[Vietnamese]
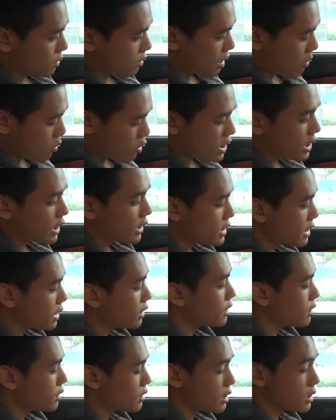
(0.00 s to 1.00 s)
là một chiếc cái chi
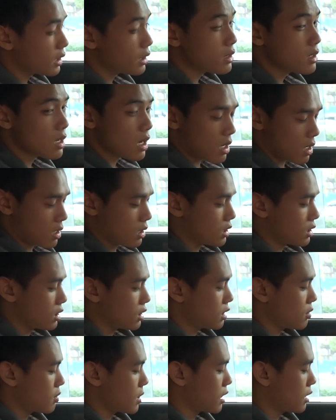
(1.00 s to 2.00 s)
tiết nhựa
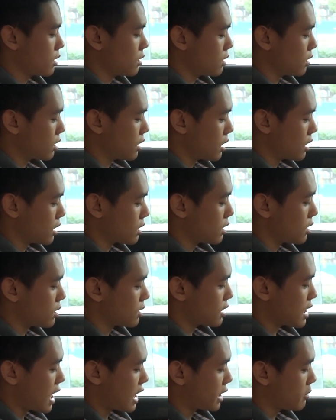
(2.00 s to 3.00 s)
Nhưng mà được à,
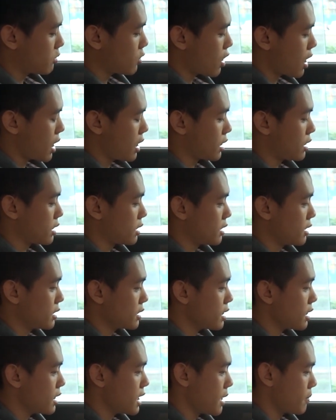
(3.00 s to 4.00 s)
sơn giả kim loại Nhìn
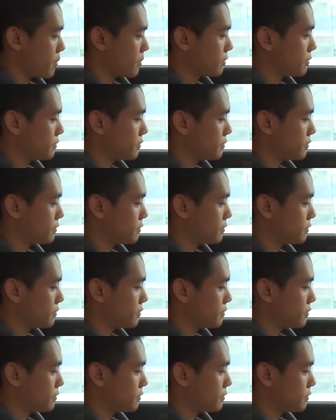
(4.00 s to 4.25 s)
rất là đẹp